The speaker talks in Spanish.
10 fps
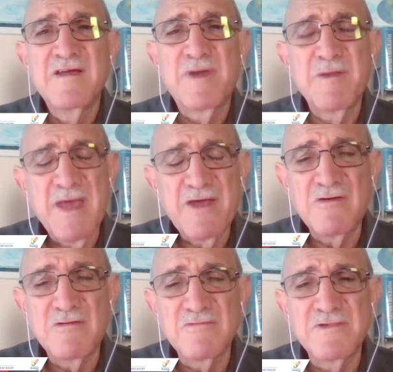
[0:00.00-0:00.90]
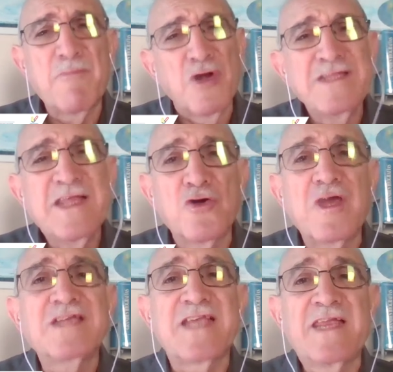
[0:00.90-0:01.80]
primero de político
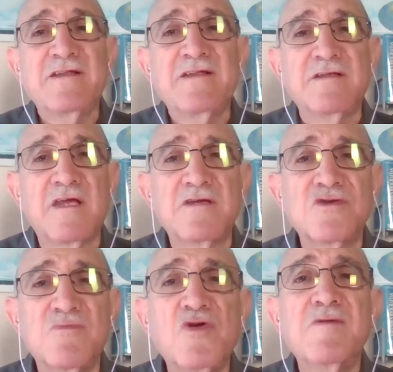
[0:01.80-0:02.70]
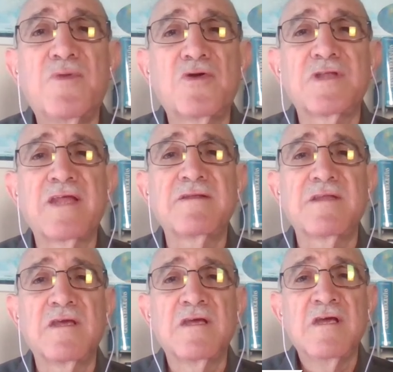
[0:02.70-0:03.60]
decente, eso es muy
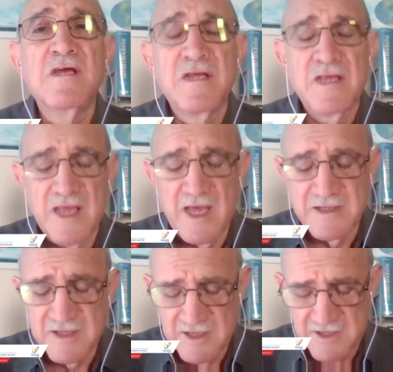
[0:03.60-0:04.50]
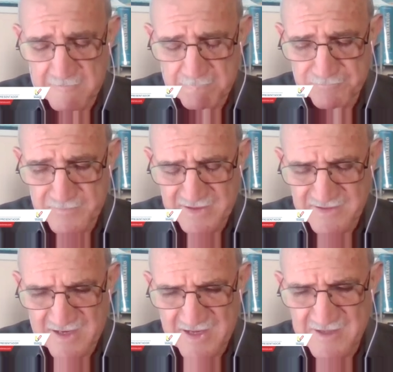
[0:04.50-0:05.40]
importante que hay que
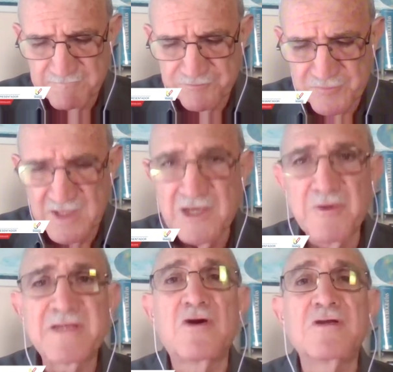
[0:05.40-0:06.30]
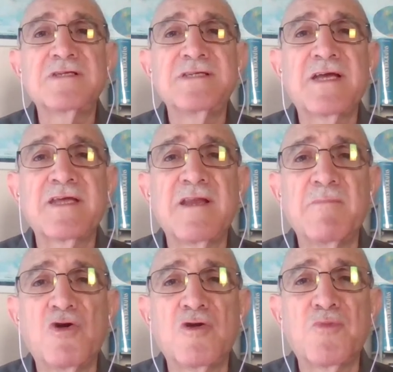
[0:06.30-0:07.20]
destacar. El Libertador decía que la
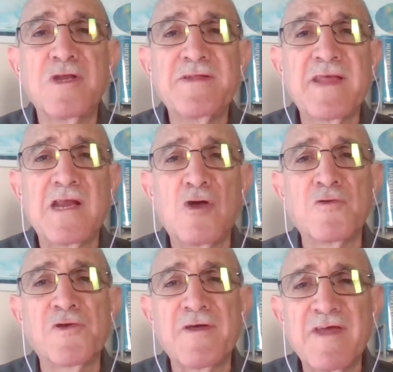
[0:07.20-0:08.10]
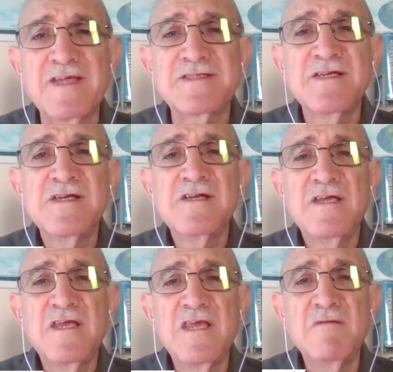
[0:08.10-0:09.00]
mejor política es la honradez
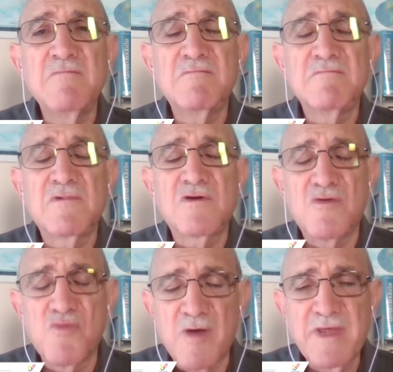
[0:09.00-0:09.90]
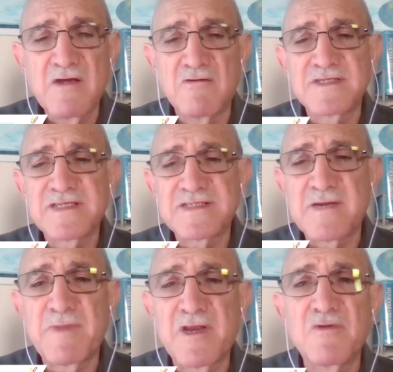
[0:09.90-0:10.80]
y como amigo de César
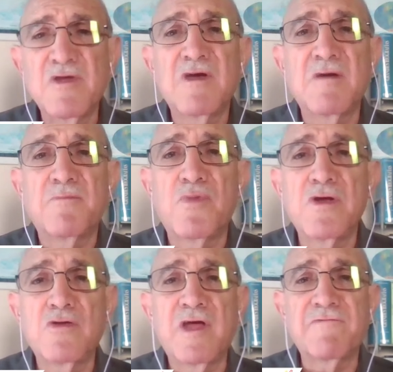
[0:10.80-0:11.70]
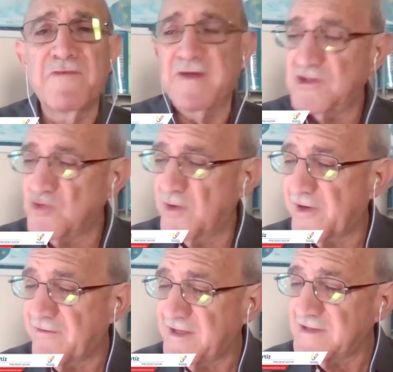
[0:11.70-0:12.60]
Pérez Viva puedo dar fe de su
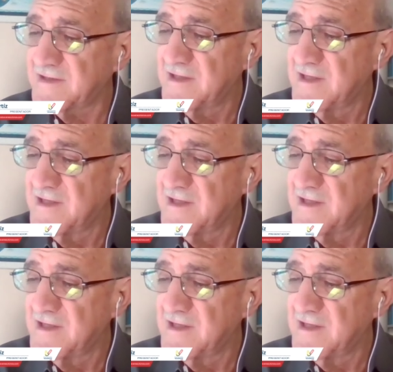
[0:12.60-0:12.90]
honradez.